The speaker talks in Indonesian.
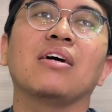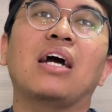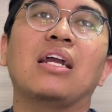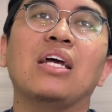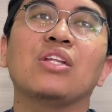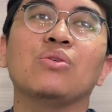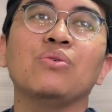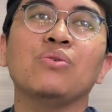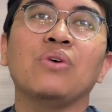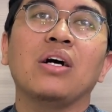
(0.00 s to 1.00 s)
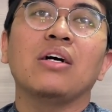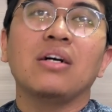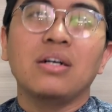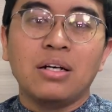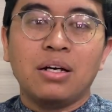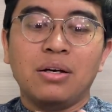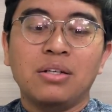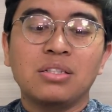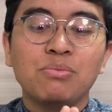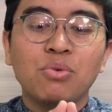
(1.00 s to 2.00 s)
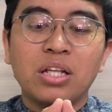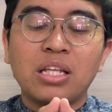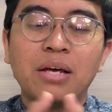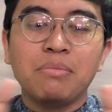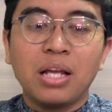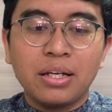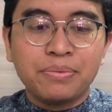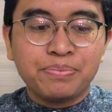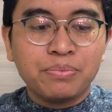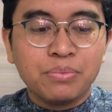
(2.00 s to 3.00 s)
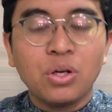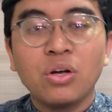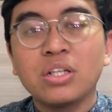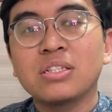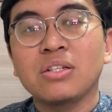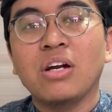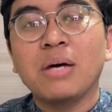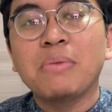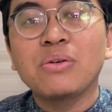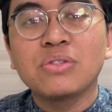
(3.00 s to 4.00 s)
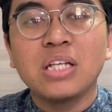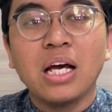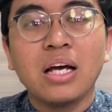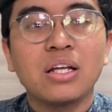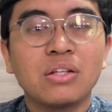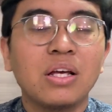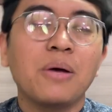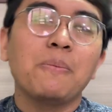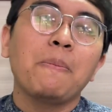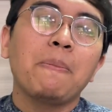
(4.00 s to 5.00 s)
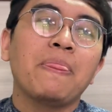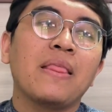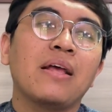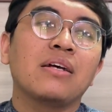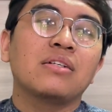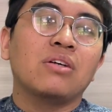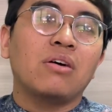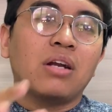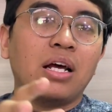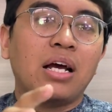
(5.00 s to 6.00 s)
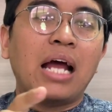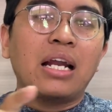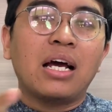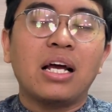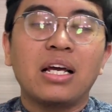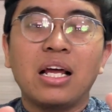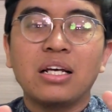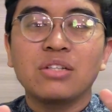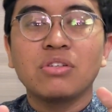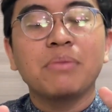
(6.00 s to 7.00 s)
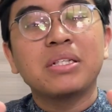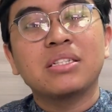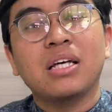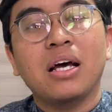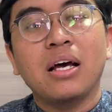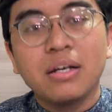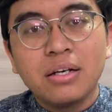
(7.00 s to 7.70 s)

karena itu eh, sebuah timeline biologi seorang manusia gitu ya seorang anak laki-laki sudah bisa